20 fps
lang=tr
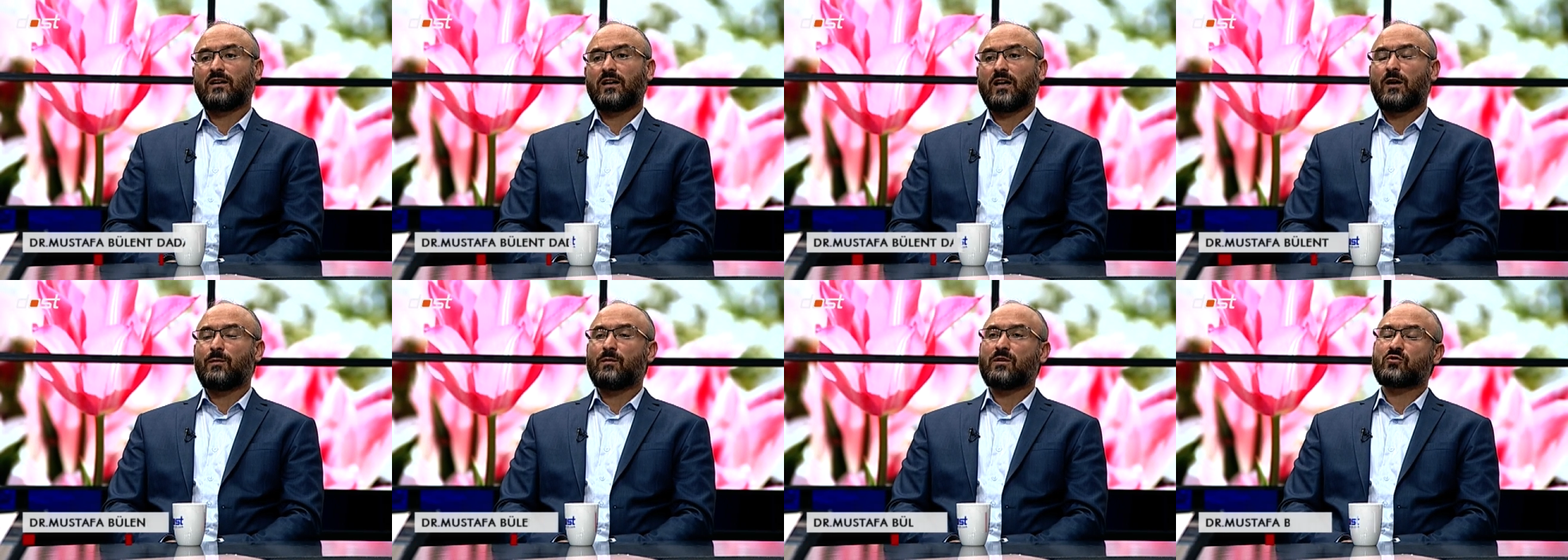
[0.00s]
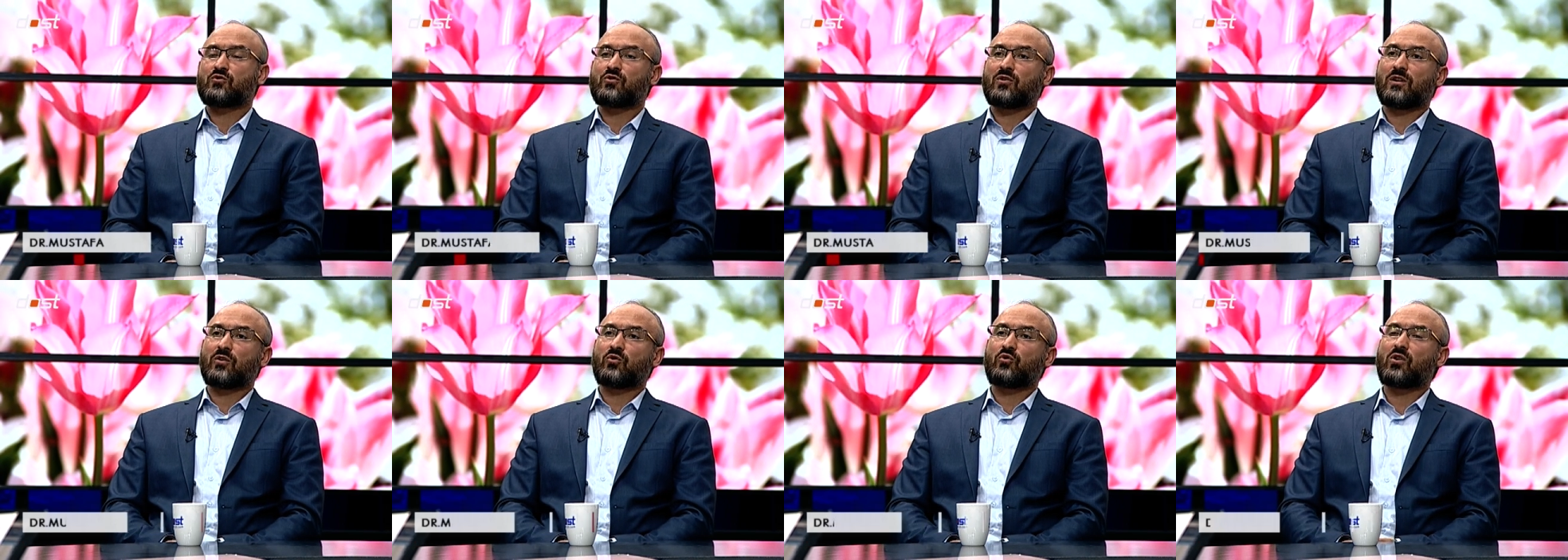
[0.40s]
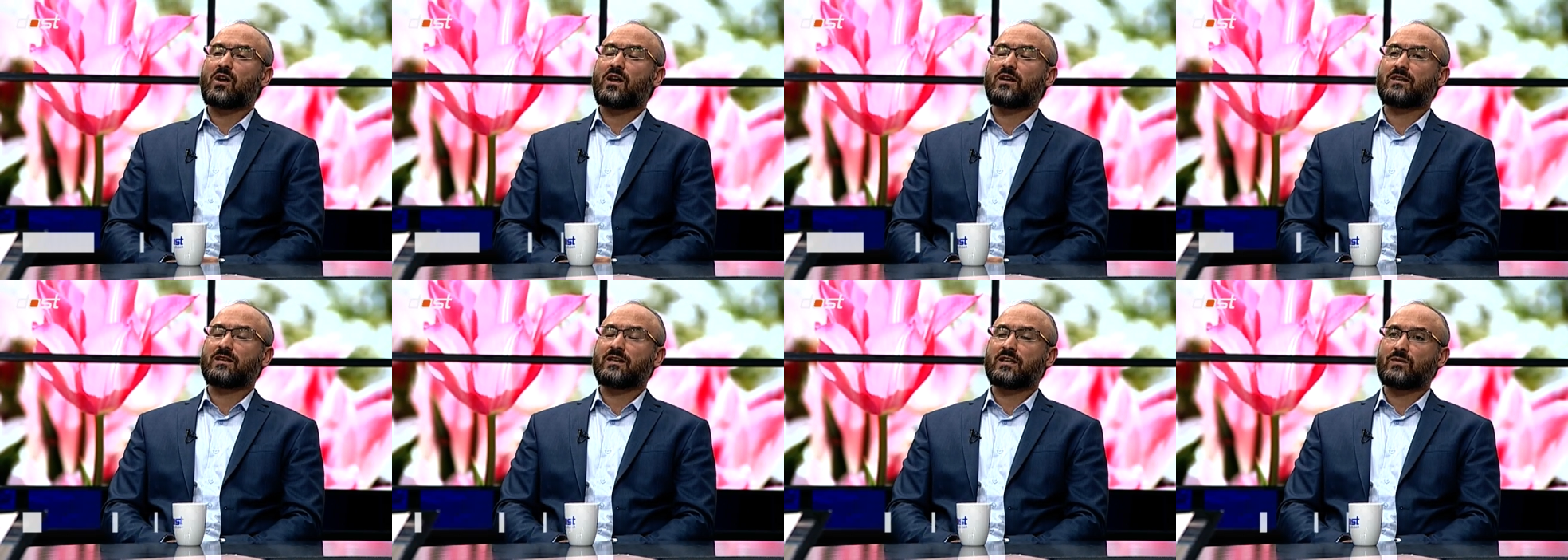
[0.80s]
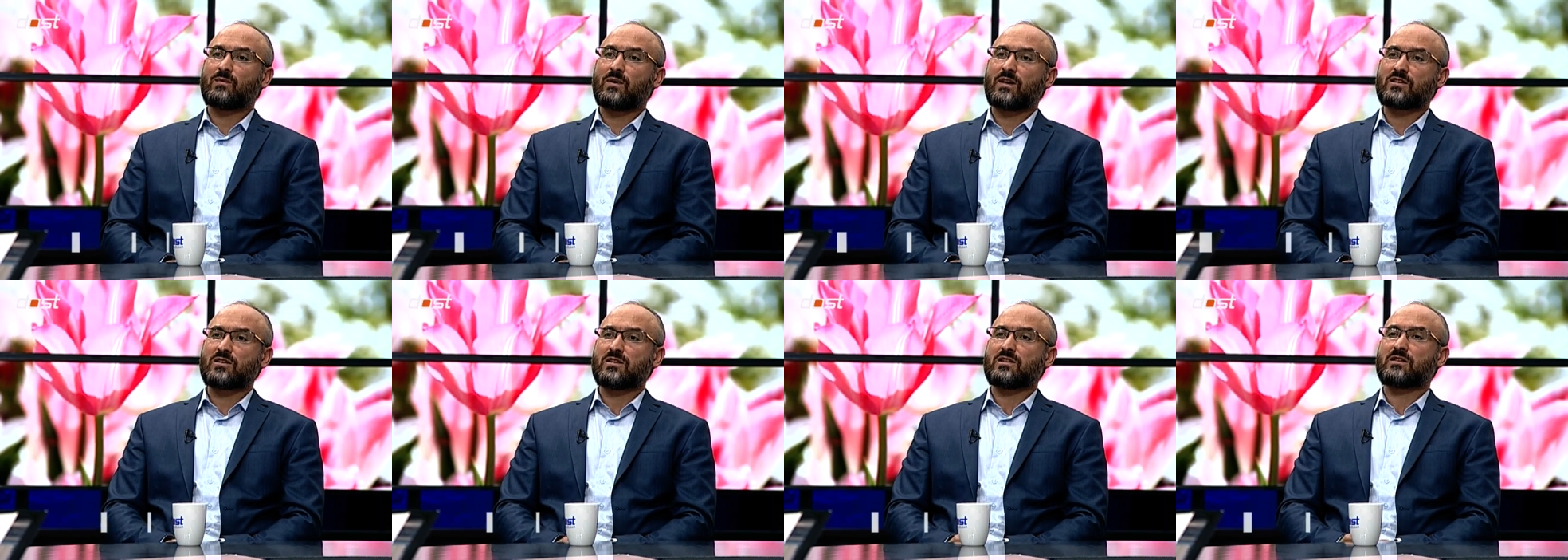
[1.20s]
Hemen şöyle Kur'an-ı Kerim
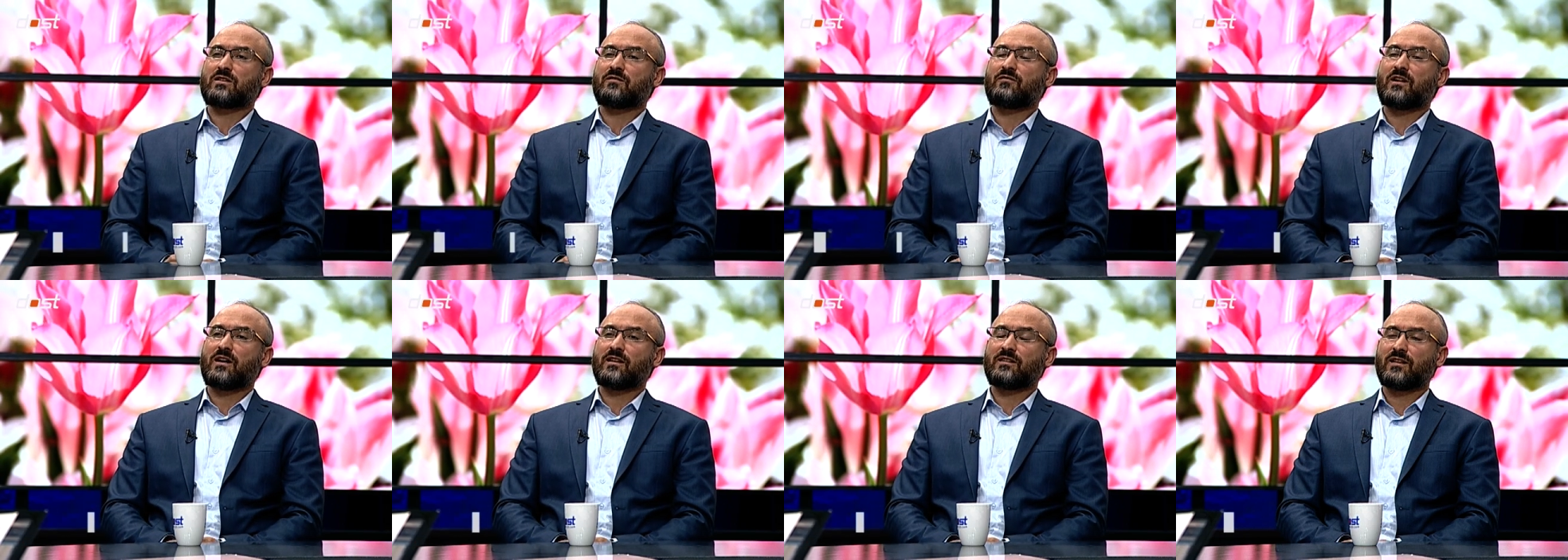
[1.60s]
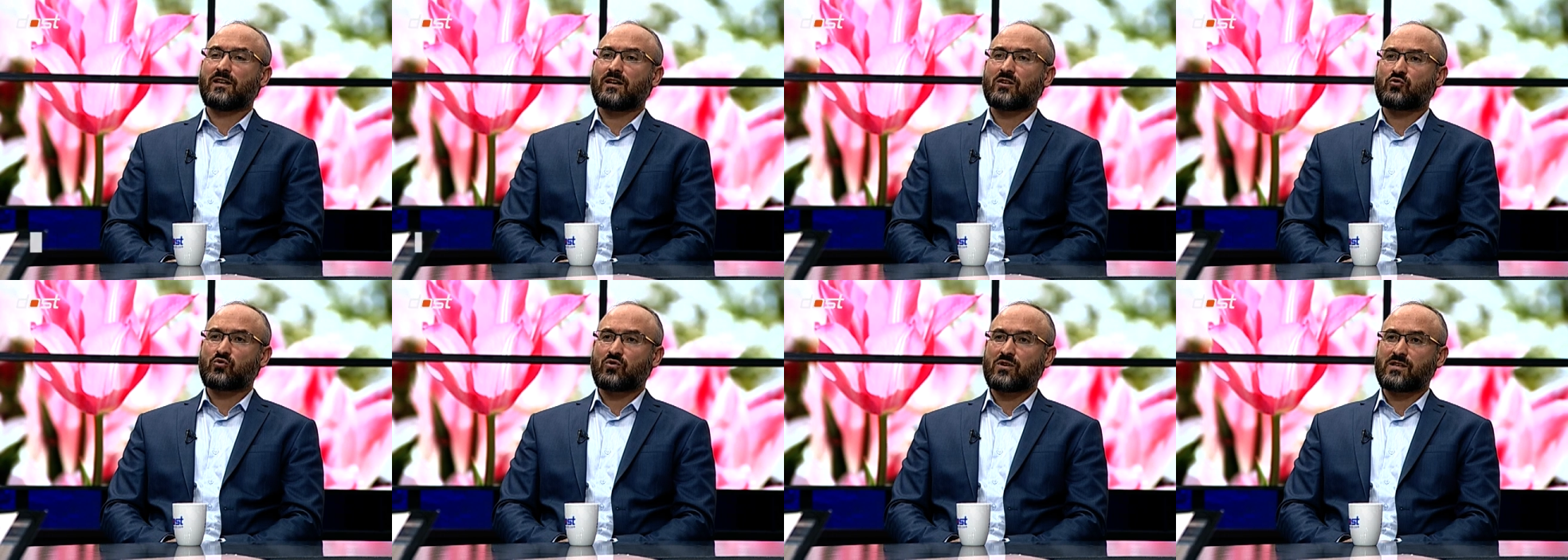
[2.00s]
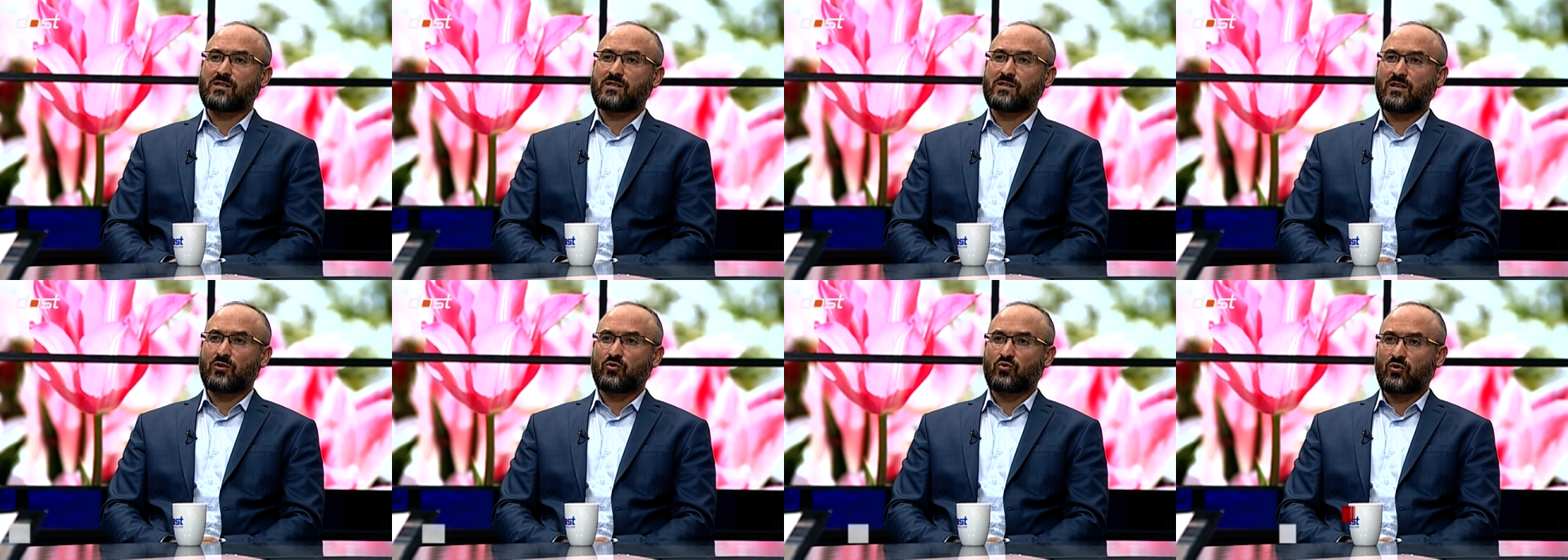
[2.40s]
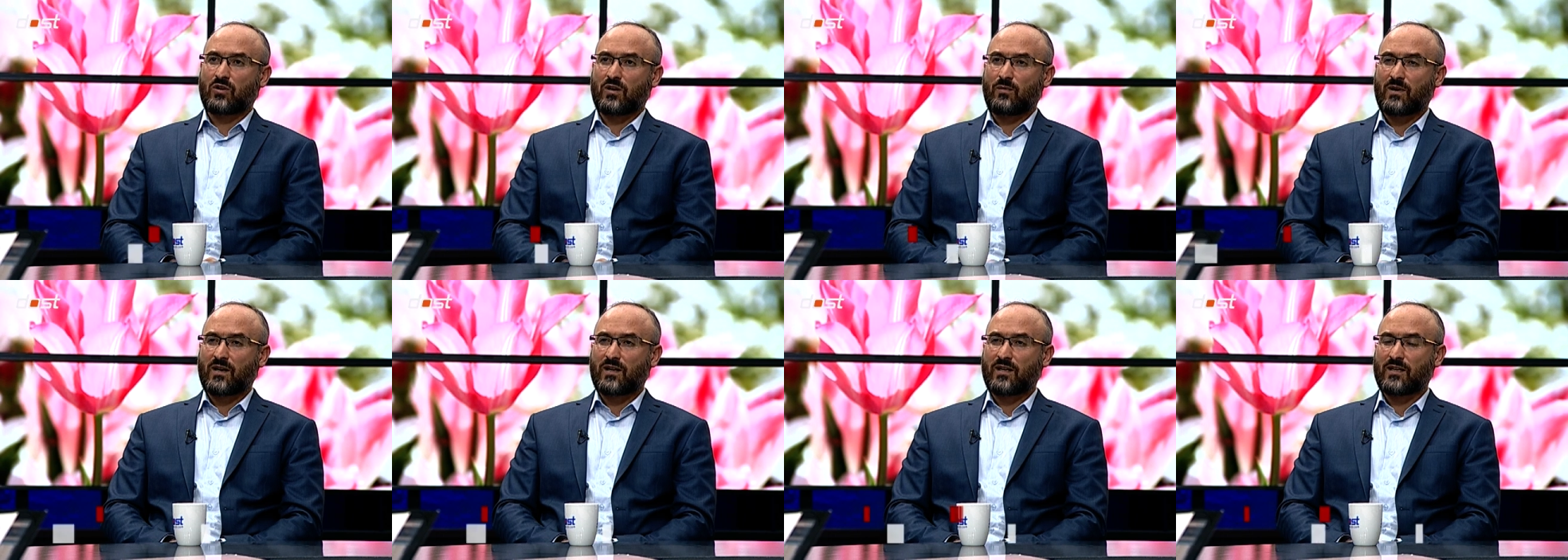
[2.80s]
açınca Fatiha suresinden
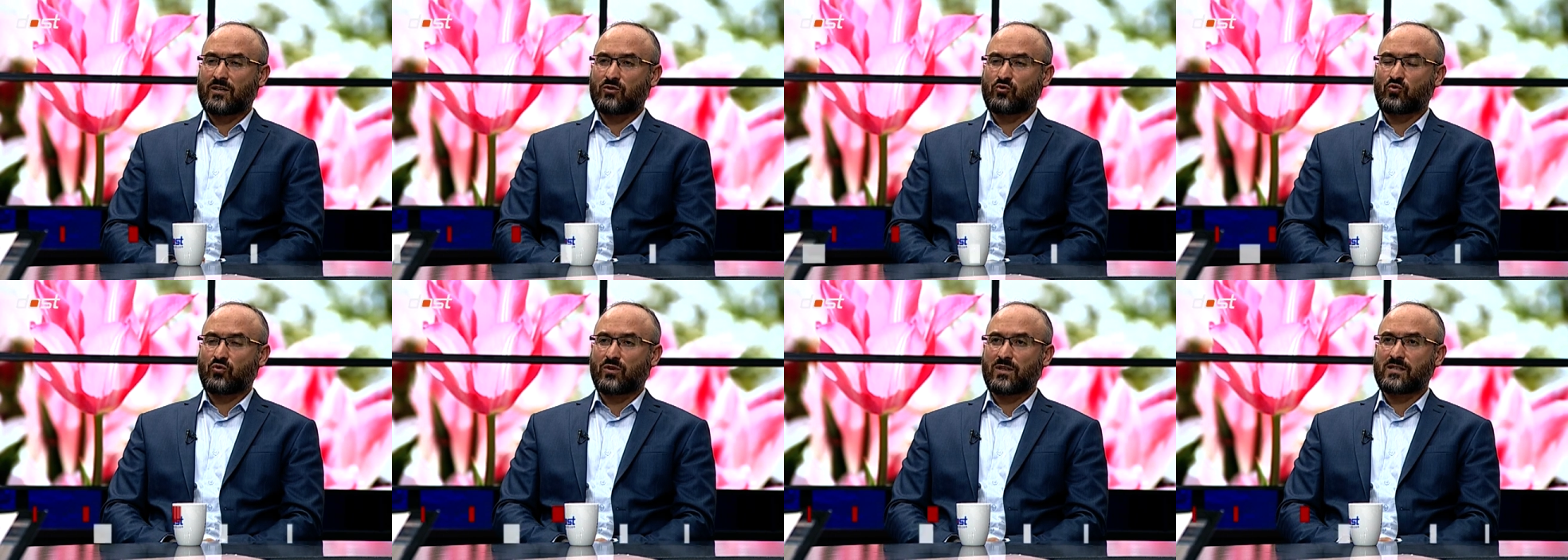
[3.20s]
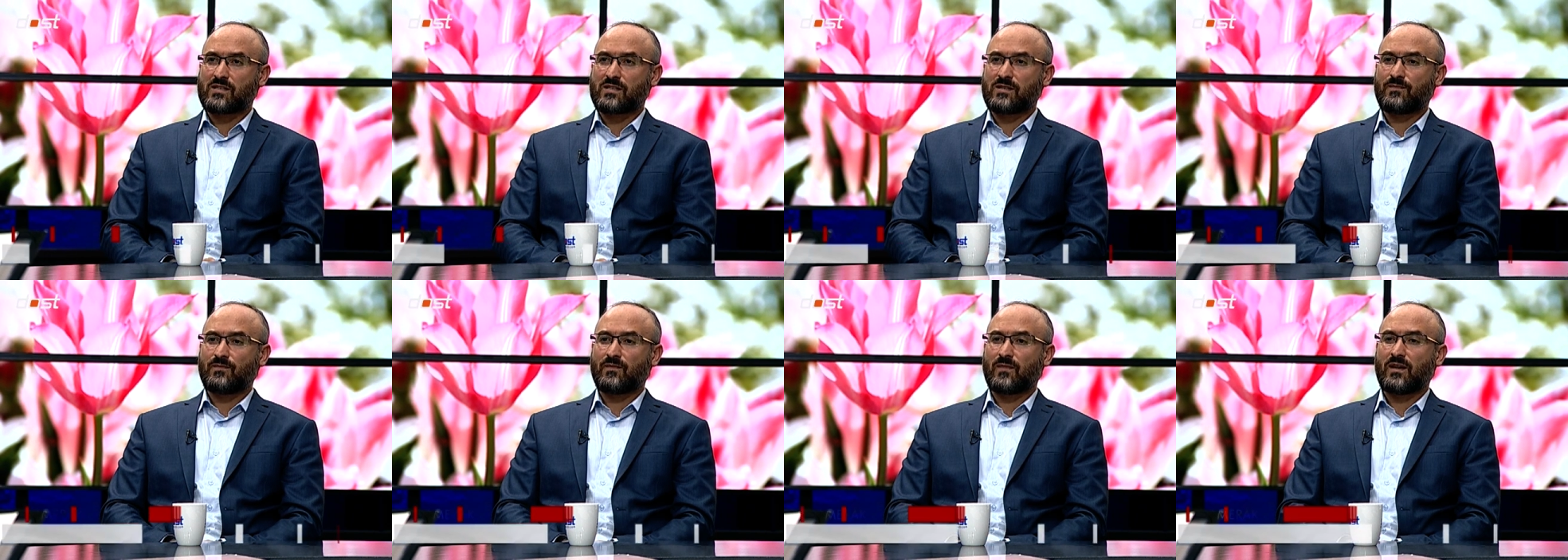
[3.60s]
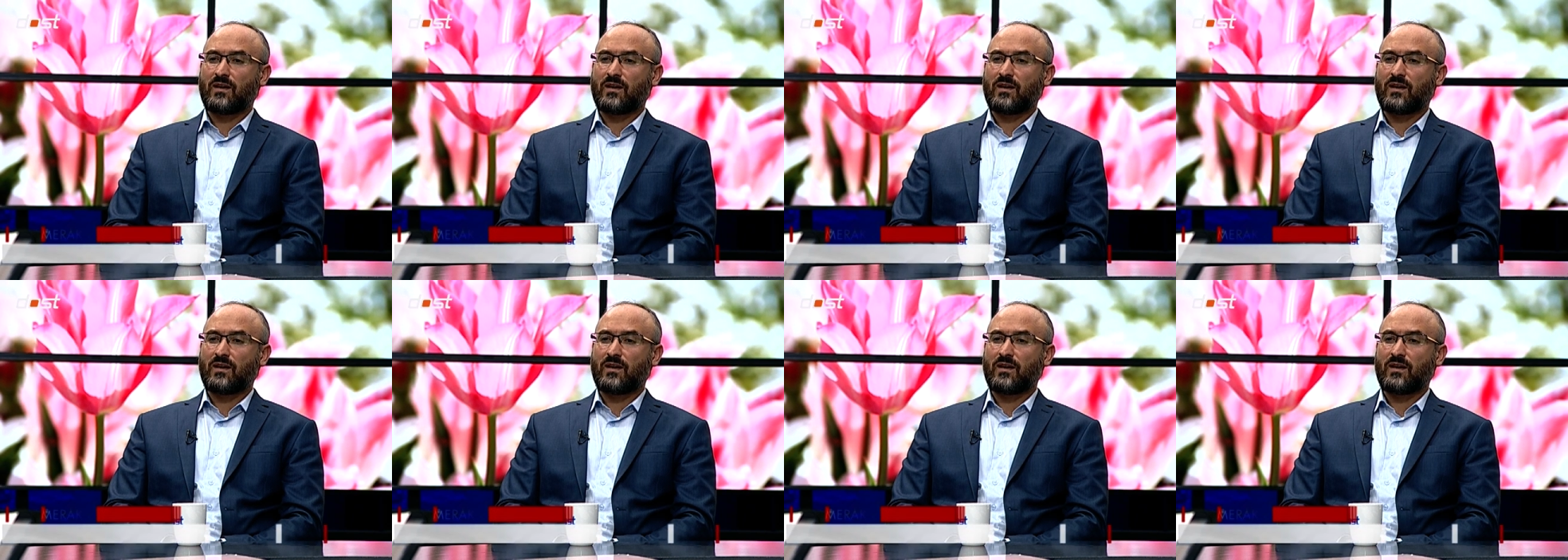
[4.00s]
sonra Bakara suresi.